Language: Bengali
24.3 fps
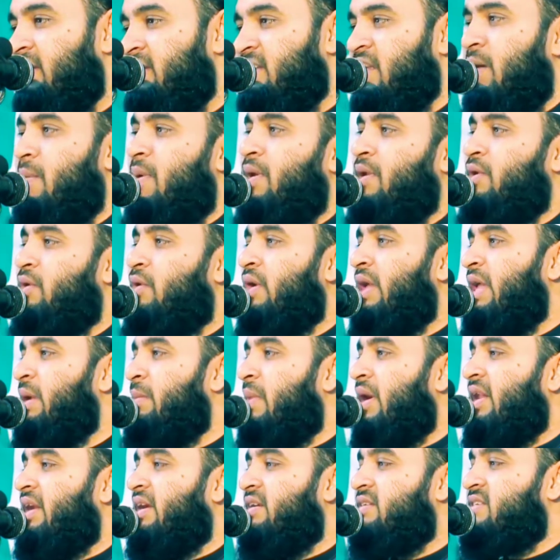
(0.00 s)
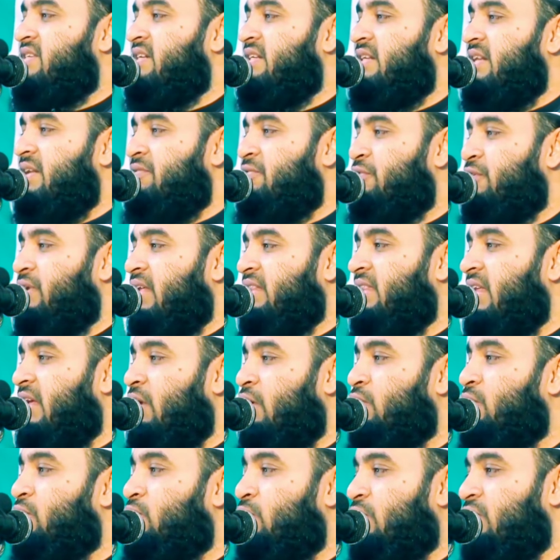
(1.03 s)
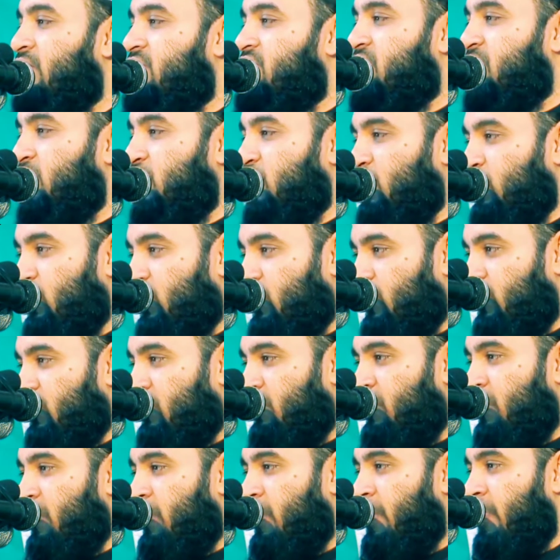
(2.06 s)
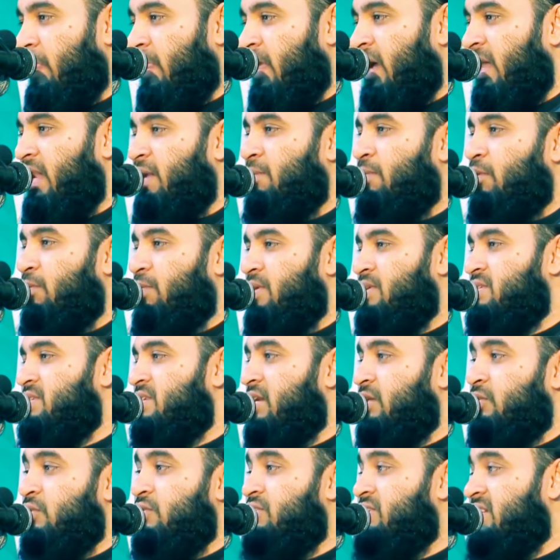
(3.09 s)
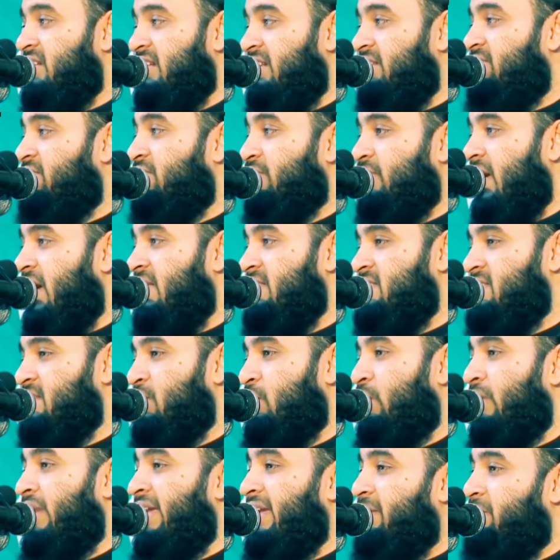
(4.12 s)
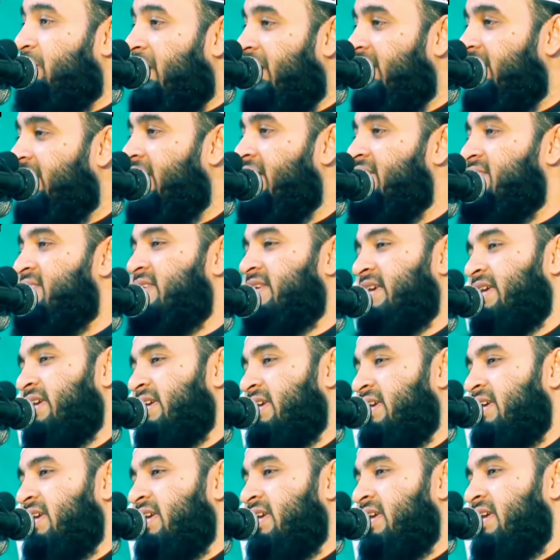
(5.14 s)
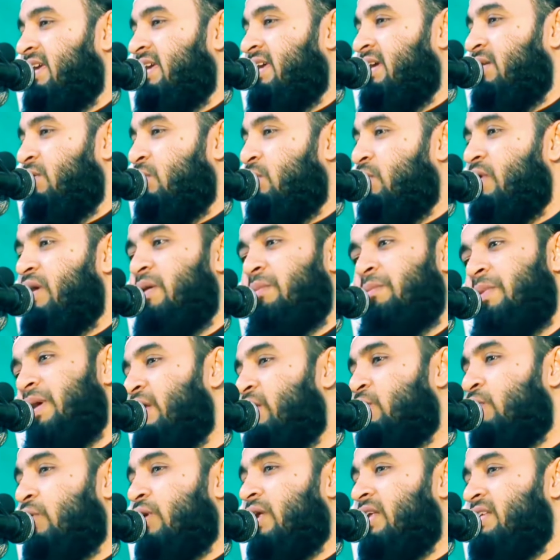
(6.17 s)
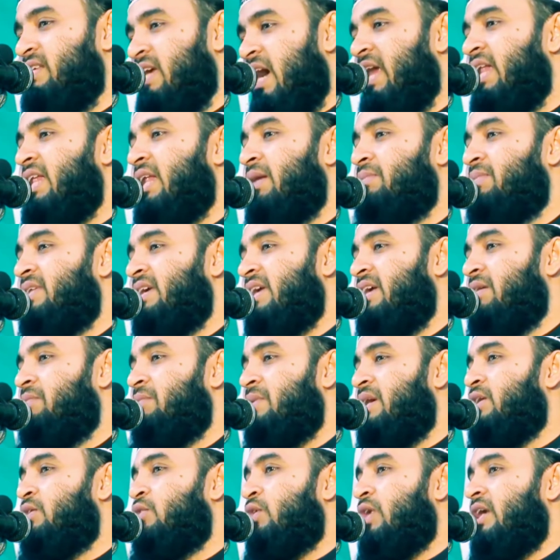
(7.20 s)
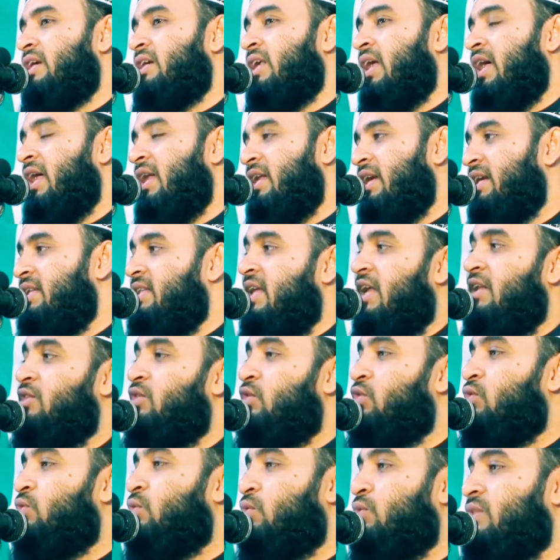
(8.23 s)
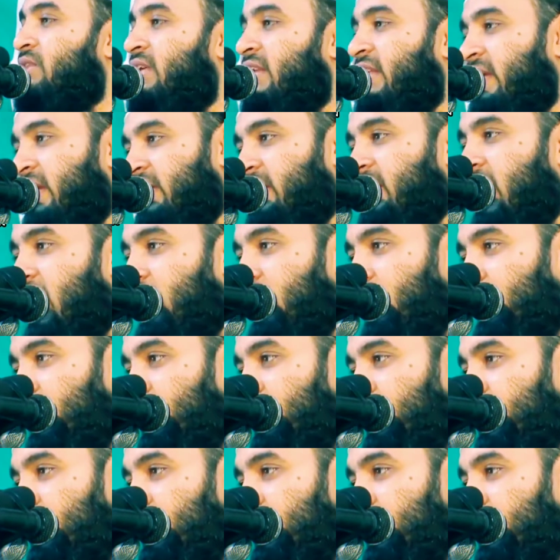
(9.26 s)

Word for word: সামান্য ইমানের ছিটে ফোটা তার অন্তরে ছিল আল্লাহ বলবেন যেহেতু ছিটে ফোটা আছে অনেক মায়ের খাইছে ওকে বের করে জাহান্নাম থেকে বের করে একটা নির্ধারিত দূরত্বে রেখে দাও